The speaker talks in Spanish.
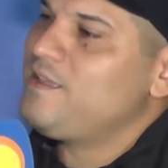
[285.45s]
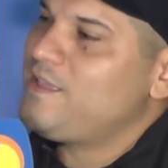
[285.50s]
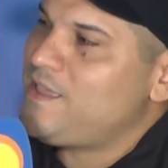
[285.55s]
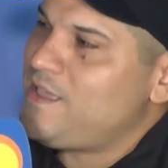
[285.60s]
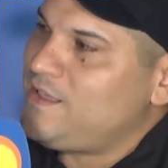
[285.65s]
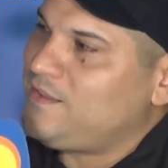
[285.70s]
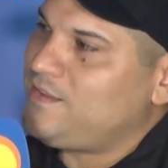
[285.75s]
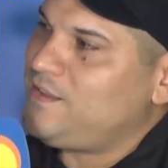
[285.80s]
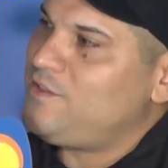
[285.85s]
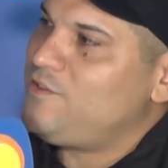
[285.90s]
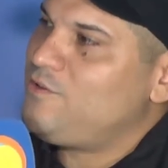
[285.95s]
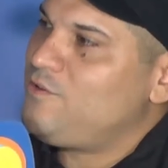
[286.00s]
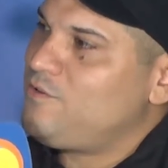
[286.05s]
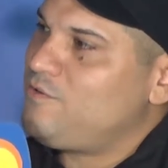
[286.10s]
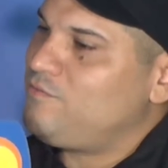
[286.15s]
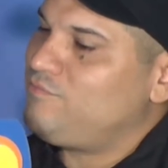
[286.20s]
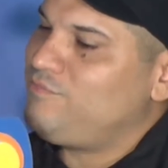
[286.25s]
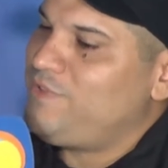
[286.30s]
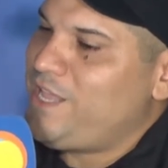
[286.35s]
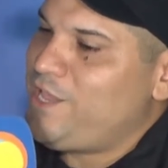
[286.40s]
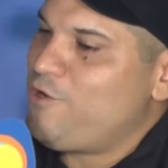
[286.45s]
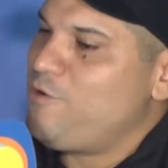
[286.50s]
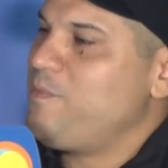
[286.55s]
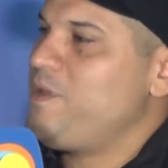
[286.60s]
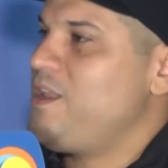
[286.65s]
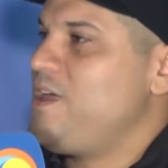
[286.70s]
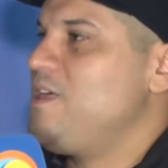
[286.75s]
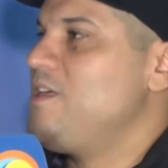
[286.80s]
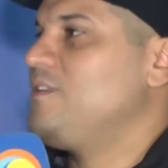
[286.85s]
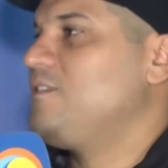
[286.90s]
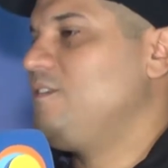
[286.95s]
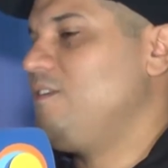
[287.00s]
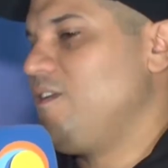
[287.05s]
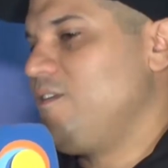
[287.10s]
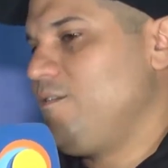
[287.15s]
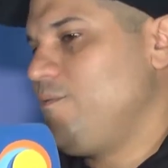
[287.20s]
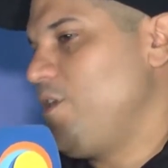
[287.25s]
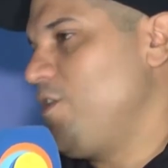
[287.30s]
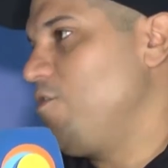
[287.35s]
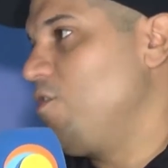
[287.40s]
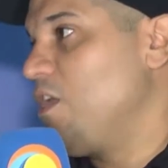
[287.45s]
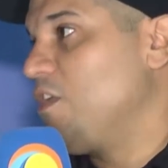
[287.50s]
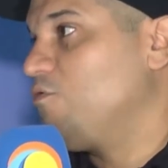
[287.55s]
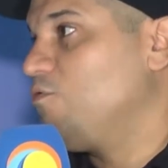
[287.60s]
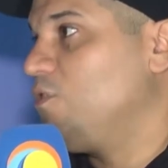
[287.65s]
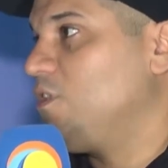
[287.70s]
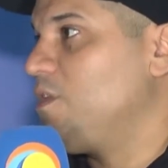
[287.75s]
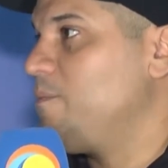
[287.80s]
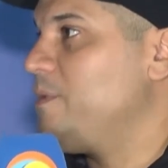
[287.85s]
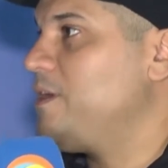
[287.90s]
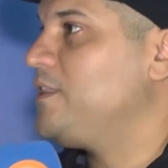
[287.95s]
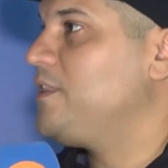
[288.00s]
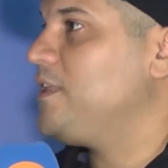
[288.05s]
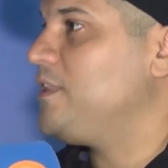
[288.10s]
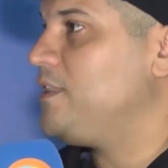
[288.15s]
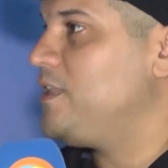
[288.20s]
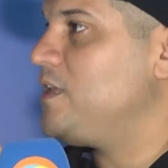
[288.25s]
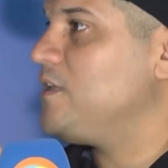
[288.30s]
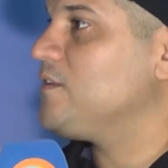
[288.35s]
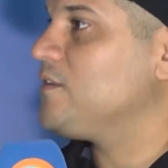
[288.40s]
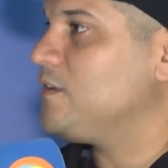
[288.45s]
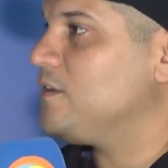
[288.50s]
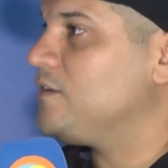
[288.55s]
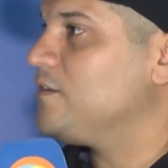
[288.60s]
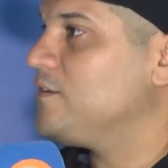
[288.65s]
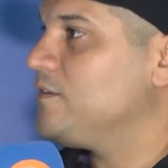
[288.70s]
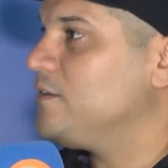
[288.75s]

que ha sido denominada así en las últimas tendencias.